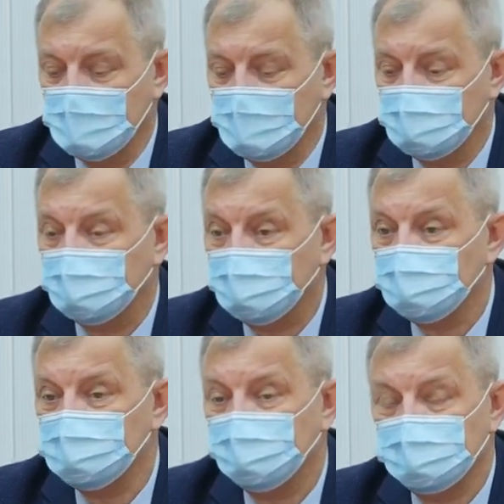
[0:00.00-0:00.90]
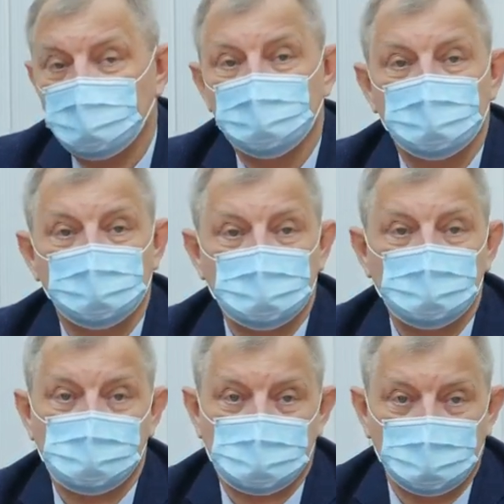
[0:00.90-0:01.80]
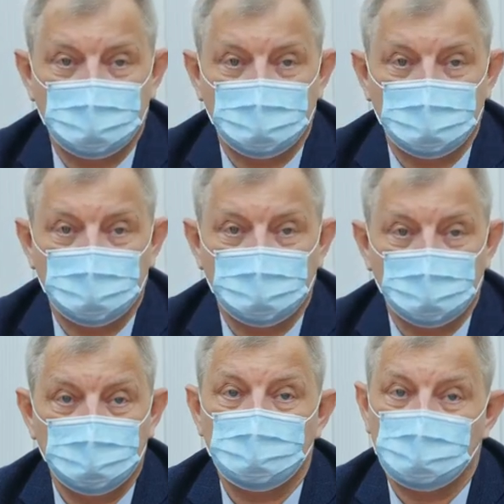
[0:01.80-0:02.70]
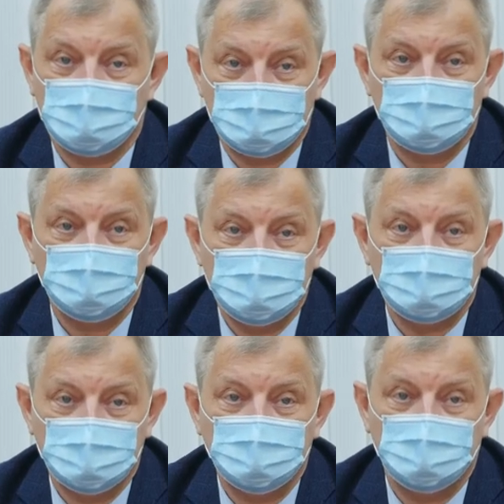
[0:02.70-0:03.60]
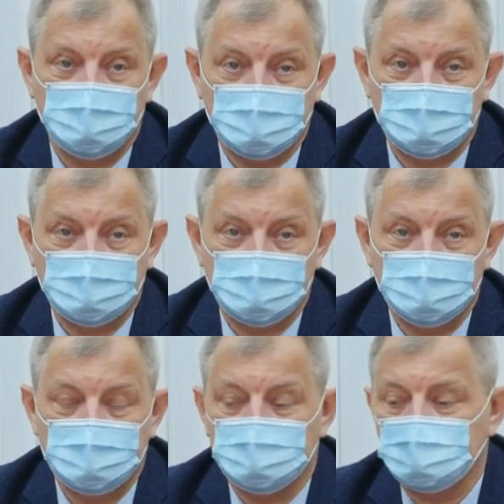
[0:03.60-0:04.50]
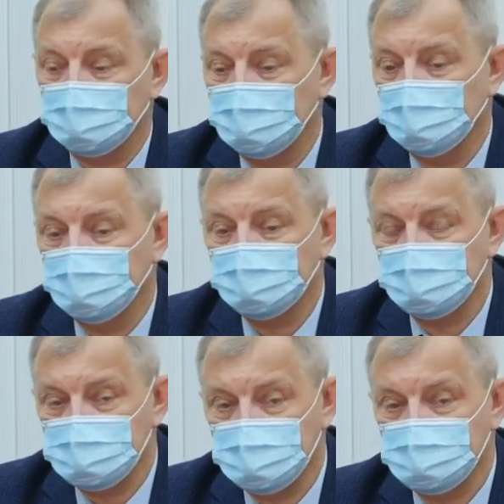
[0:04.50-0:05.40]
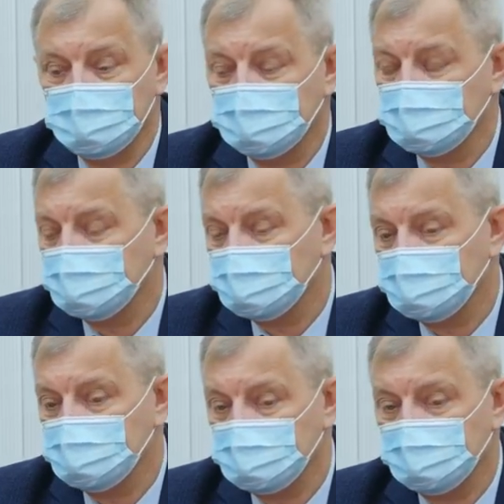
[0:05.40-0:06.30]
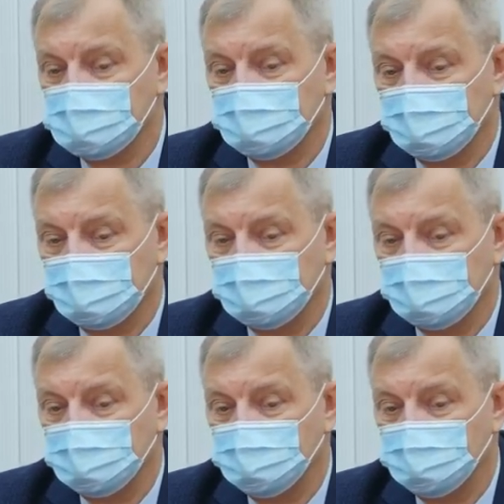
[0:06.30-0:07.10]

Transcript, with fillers: и потребуем их устранения. Он тоже это видит и понимает. Вот. Поэтому здесь э, ситуация такова.